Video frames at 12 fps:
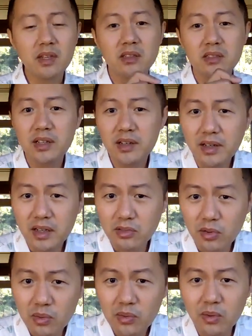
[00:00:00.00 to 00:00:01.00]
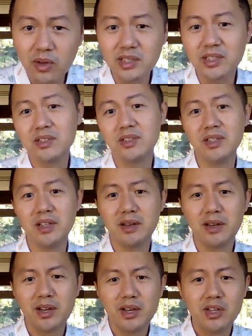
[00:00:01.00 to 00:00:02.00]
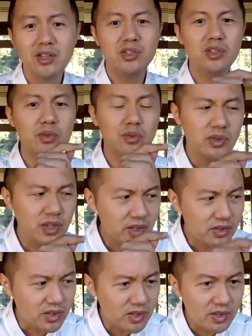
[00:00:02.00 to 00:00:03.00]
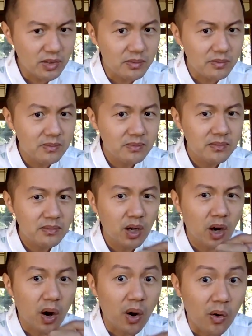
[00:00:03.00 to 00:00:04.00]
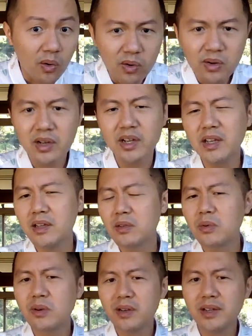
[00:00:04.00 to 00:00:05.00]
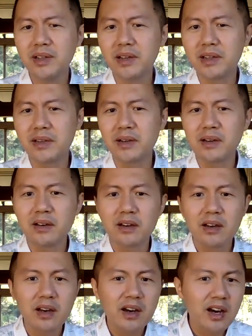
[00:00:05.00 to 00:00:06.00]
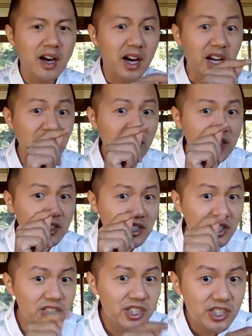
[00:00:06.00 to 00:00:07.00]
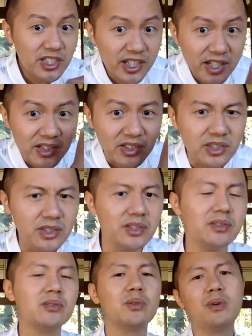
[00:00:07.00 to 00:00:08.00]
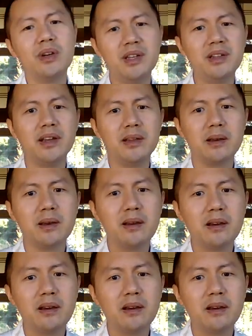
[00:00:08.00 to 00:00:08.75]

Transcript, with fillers: 这个中国经济究竟是红利多一点呢？还是陷阱多一点呢？